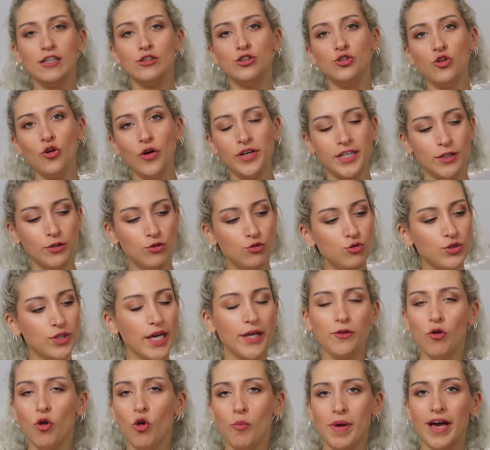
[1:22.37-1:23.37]
Yani şöyle
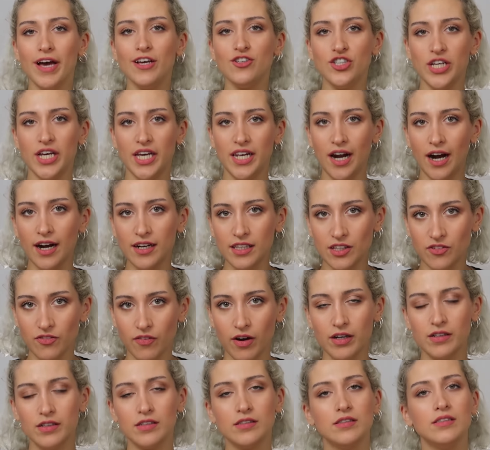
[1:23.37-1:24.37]
Türkiye'de olmayan şeyler
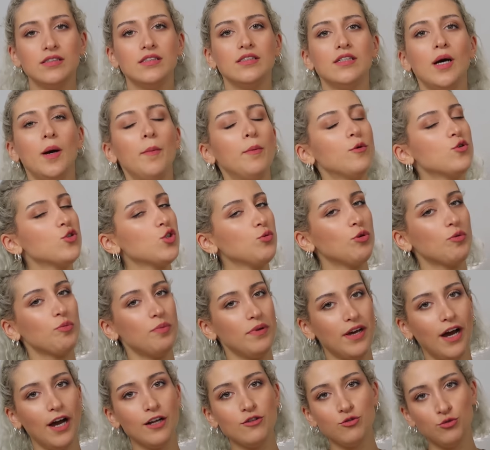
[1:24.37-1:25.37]
de var. E, abuk
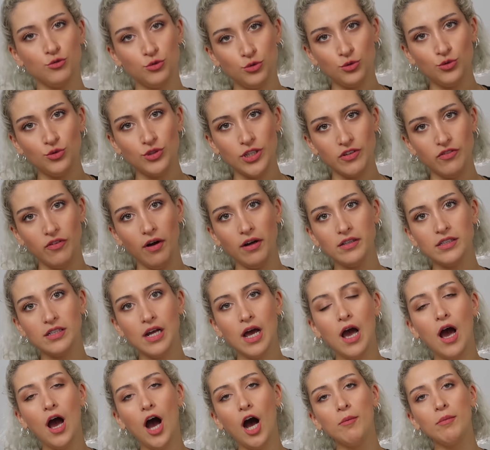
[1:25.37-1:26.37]
sabuk birkaç ürün de
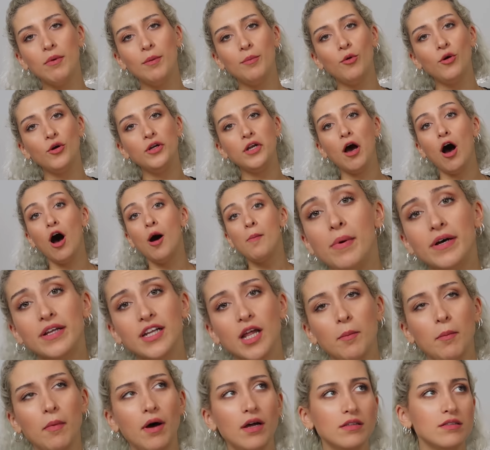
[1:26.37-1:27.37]
var. Ama böyle
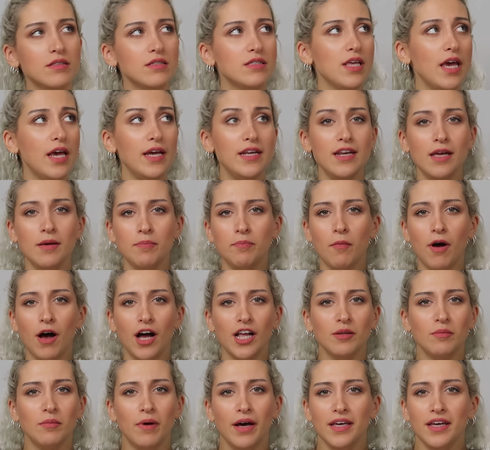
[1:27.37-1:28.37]
aman aman Zeynep
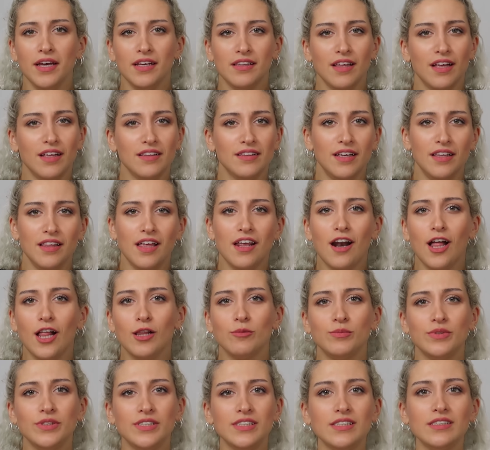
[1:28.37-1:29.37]
Almanya'da neler
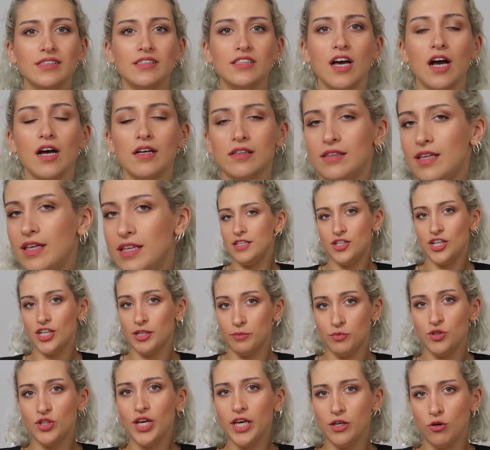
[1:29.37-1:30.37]
almışsın ya
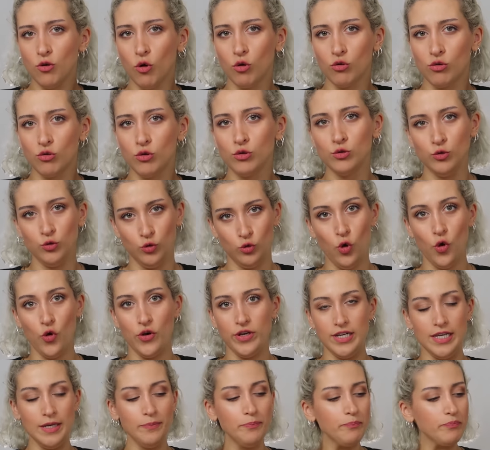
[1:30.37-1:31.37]
denecek bir şey yok onu
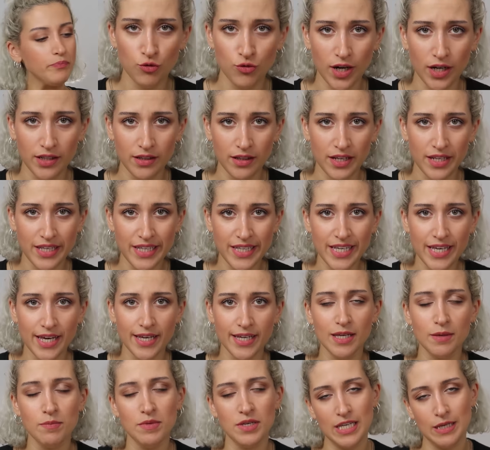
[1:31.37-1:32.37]
söyleyeyim. Gün günlerden
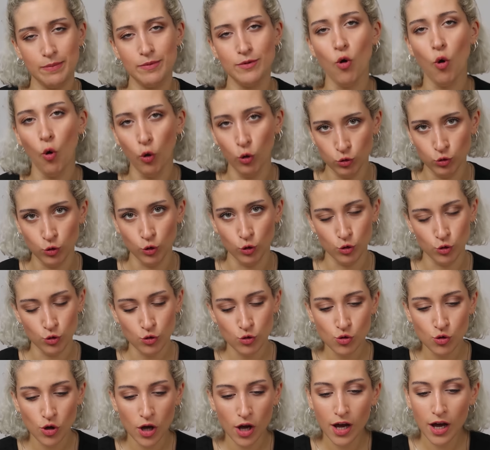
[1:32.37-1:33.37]
2 Ekim
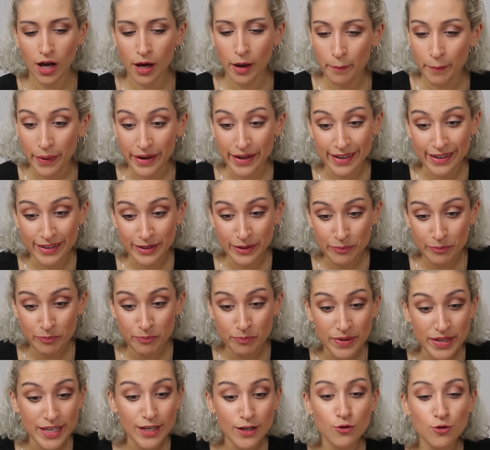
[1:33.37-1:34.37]
2019.
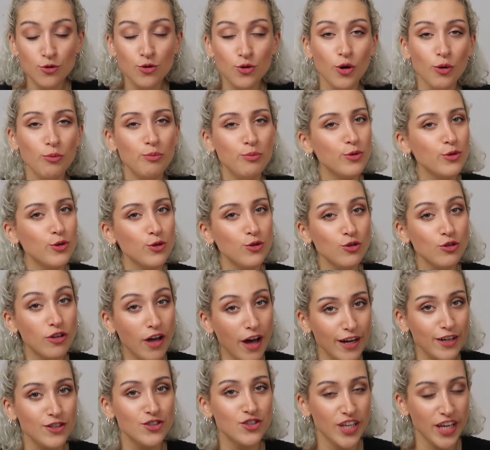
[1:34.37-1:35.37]
Bakalım 1 euro bugün
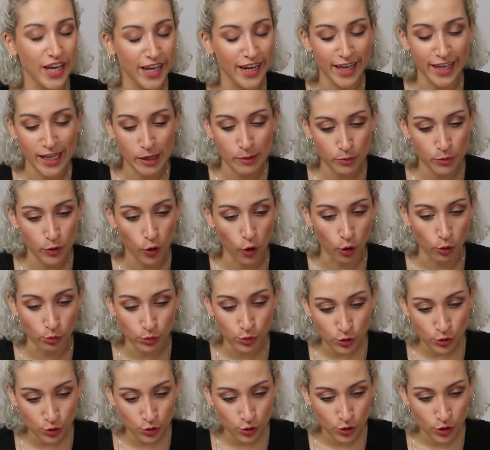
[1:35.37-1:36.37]
kaç TL
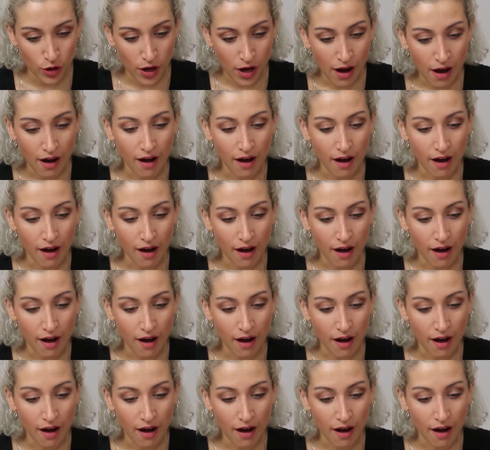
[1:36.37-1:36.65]
yapıyormuş?